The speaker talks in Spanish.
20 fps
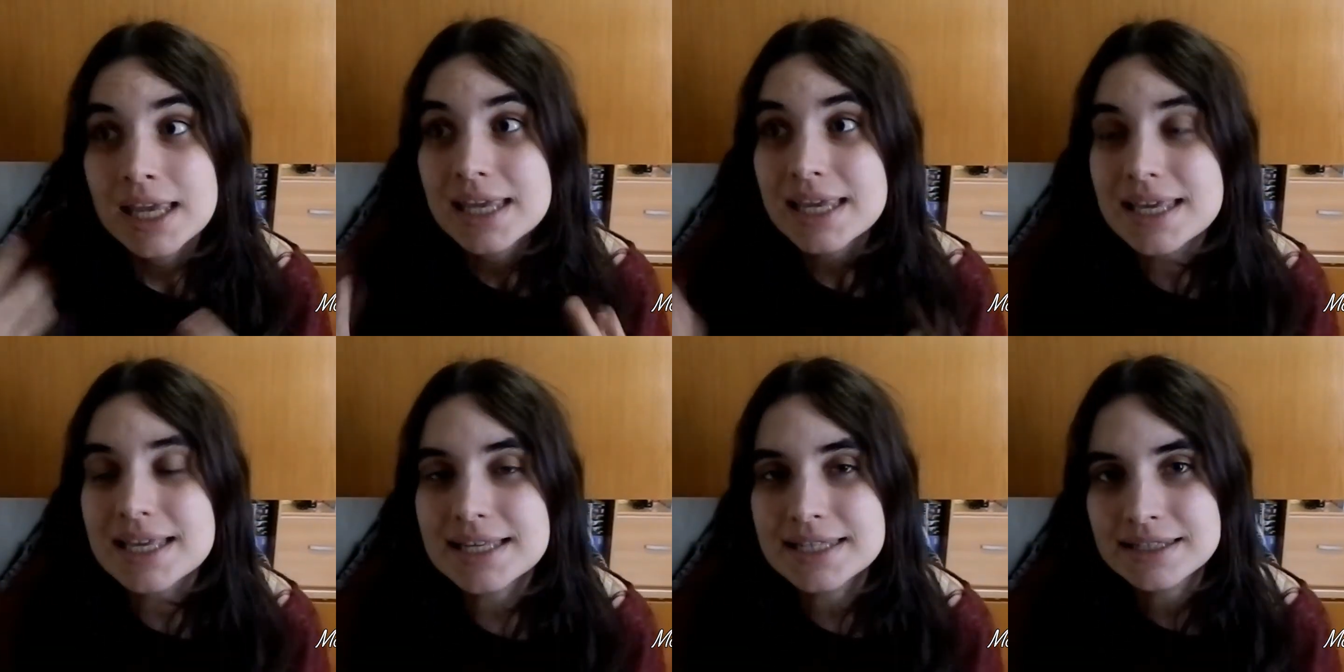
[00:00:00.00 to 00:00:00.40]

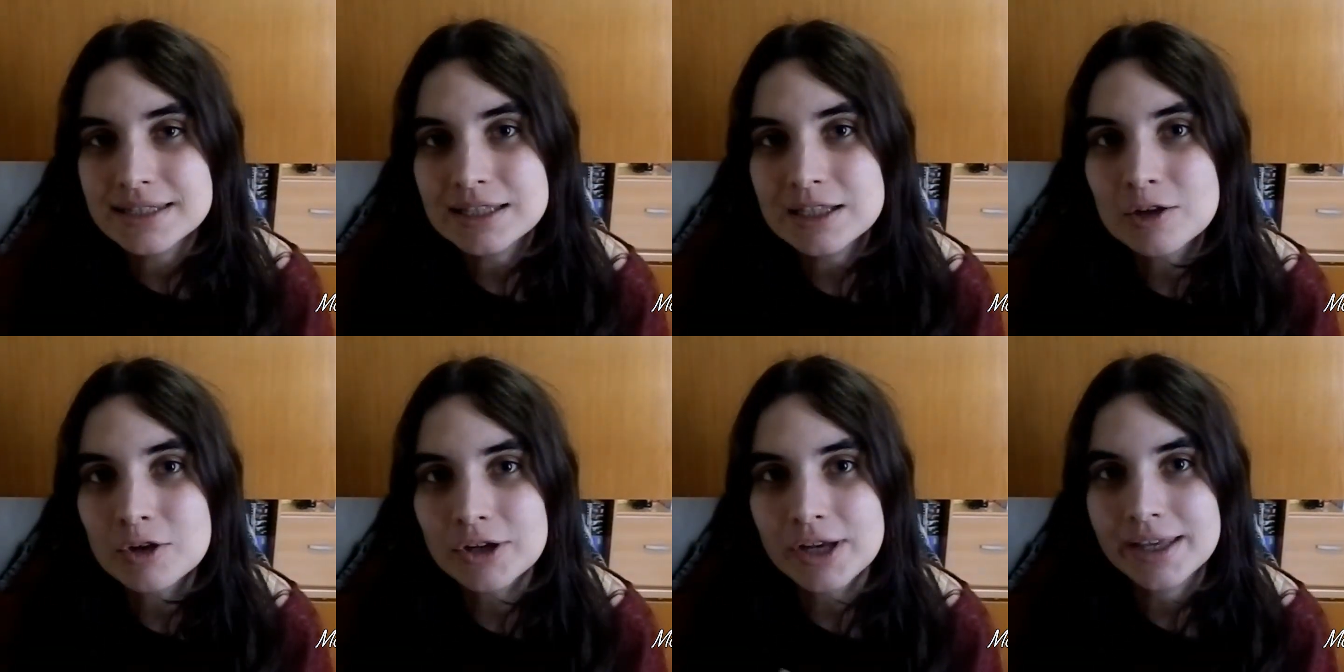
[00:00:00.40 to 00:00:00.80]
Y
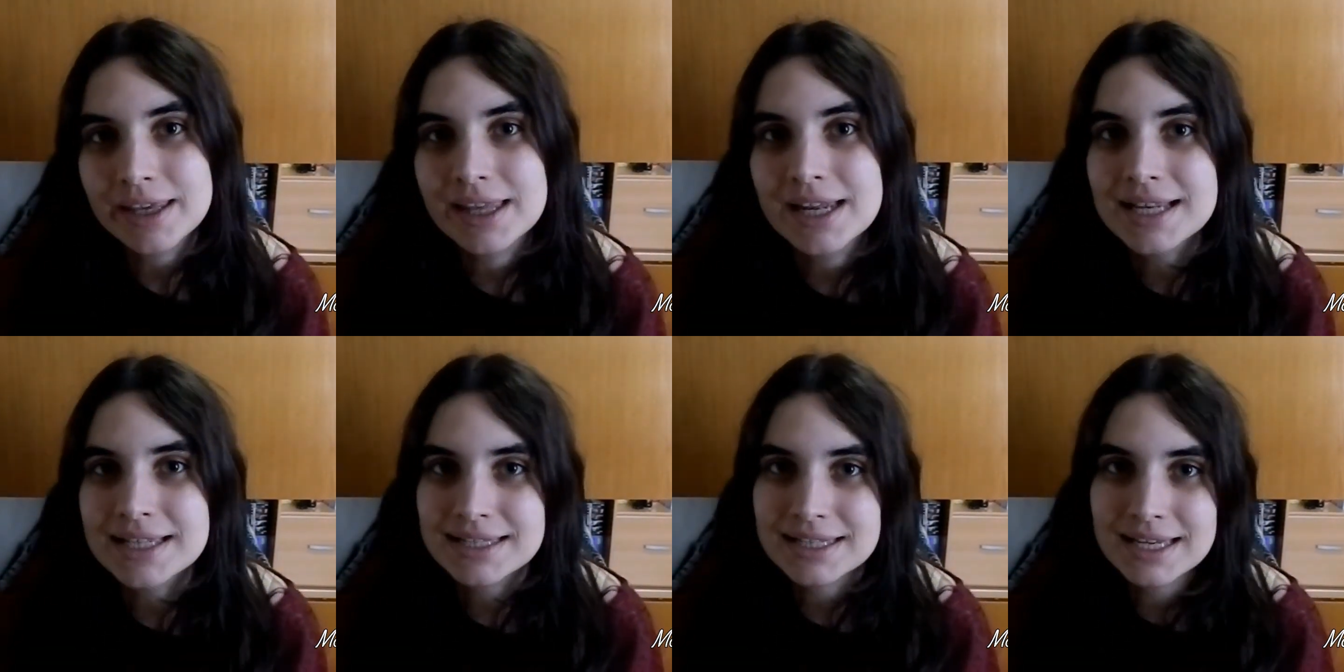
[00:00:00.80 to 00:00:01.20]
si lo que
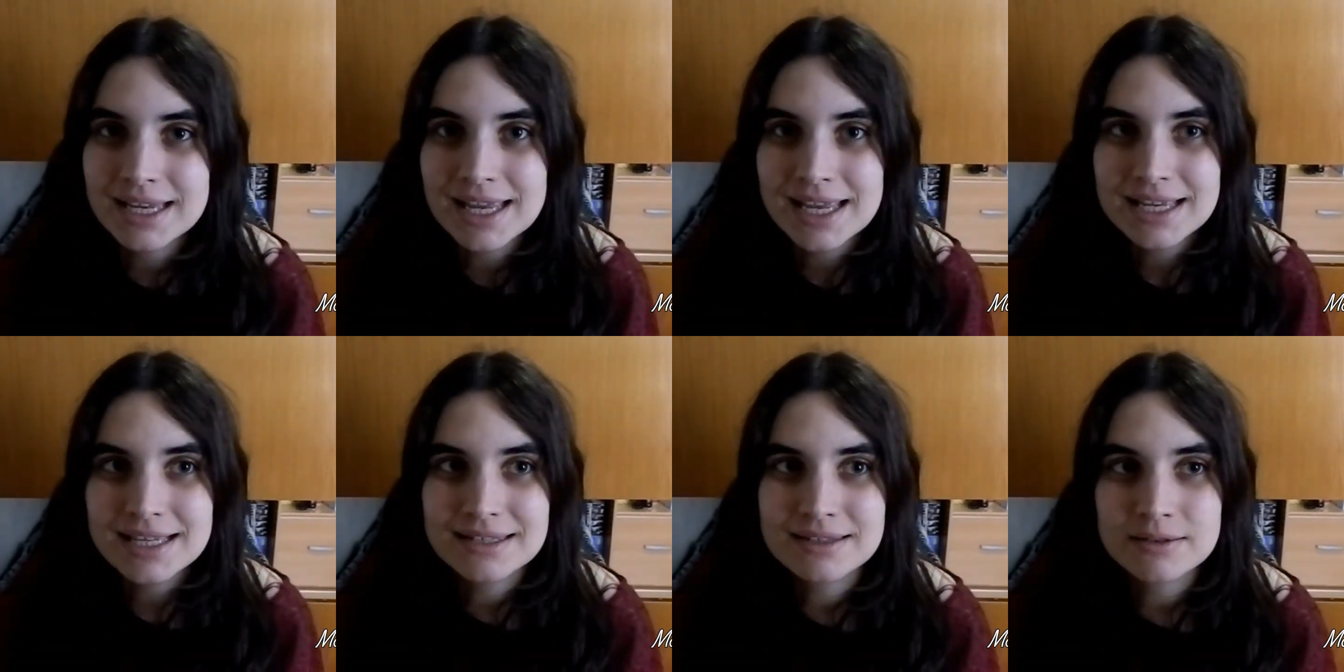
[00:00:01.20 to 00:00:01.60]
quieres
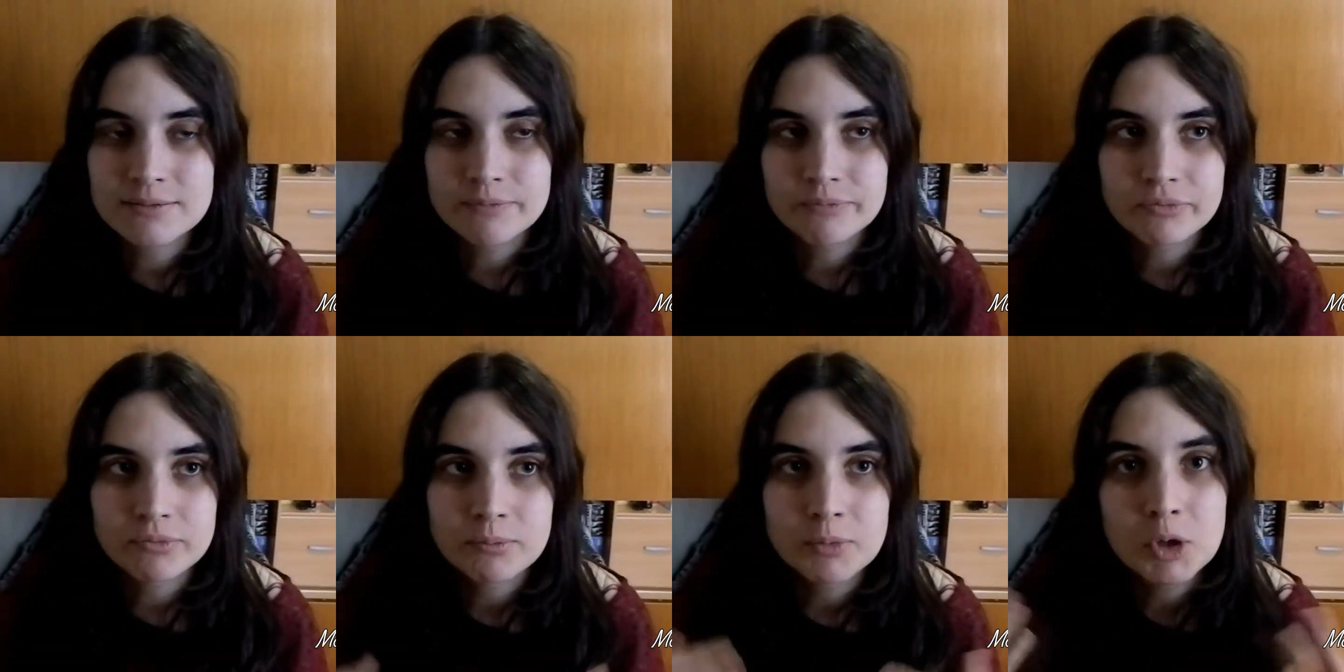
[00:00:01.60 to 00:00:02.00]
es
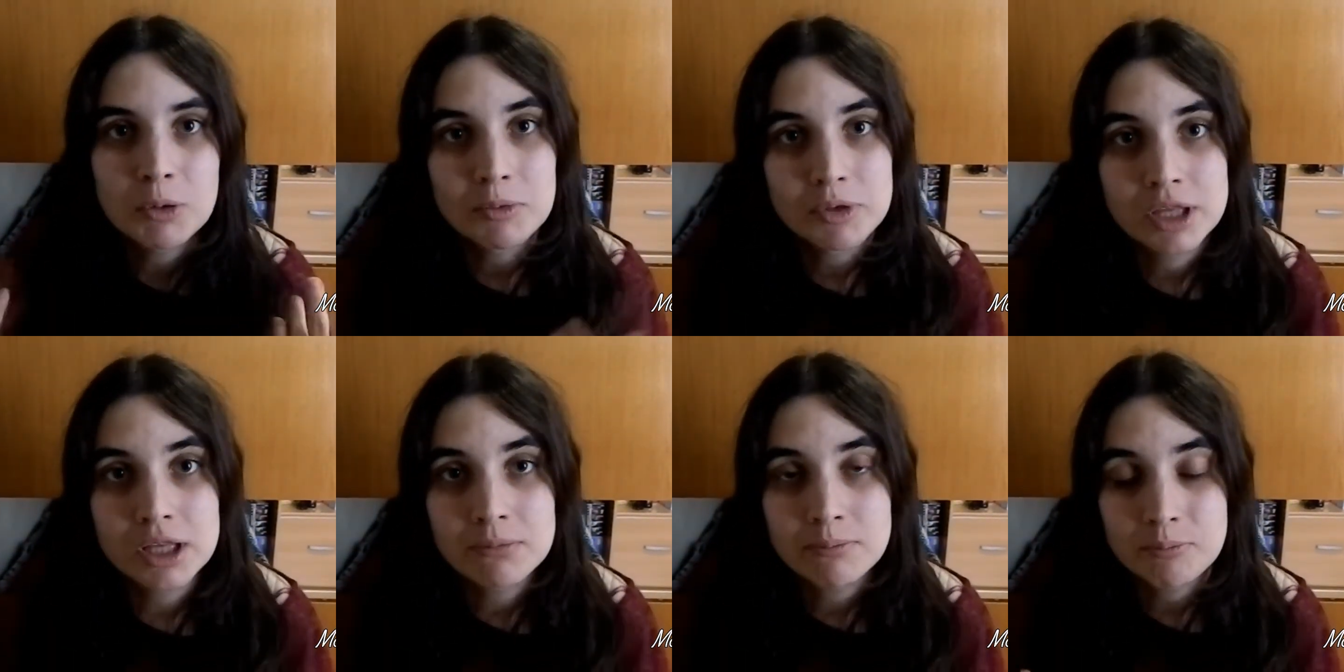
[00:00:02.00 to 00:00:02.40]

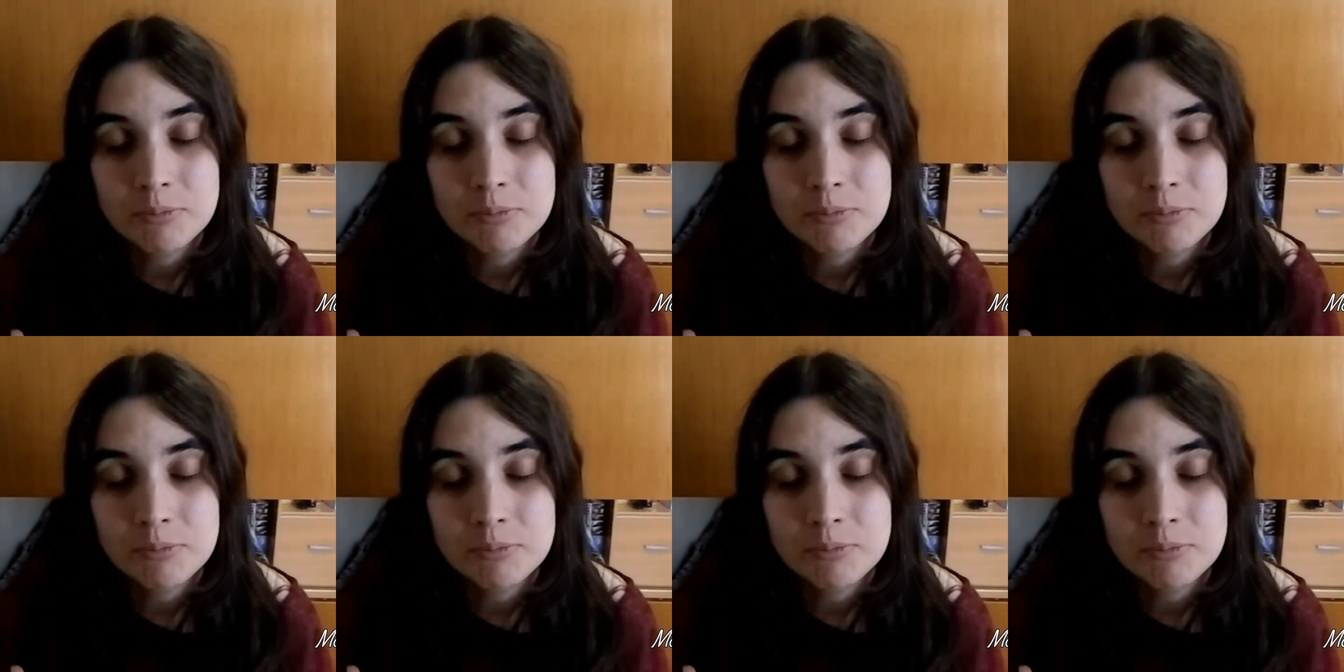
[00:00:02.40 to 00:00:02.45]
promover,